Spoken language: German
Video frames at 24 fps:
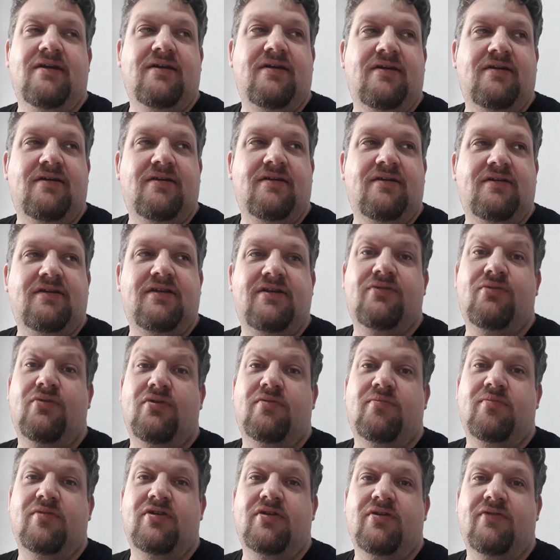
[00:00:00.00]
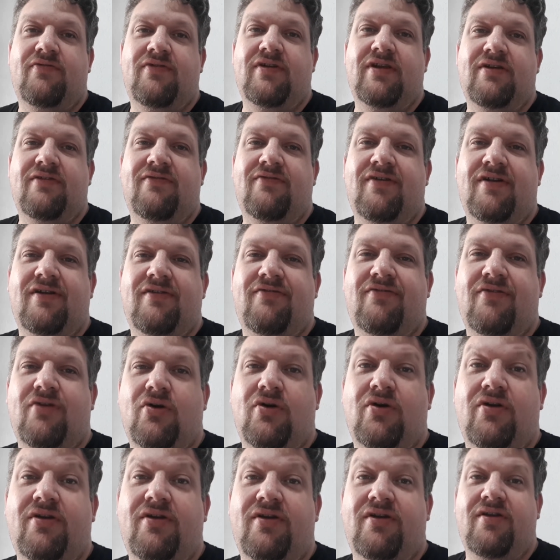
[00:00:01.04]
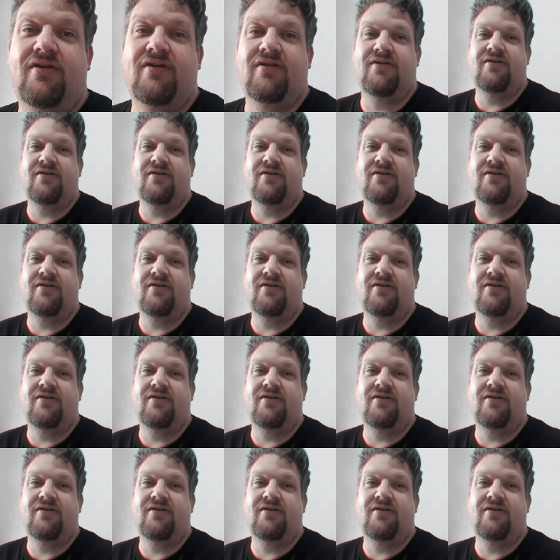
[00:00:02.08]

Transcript: Äh, ich würde mich auf jeden Fall freuen.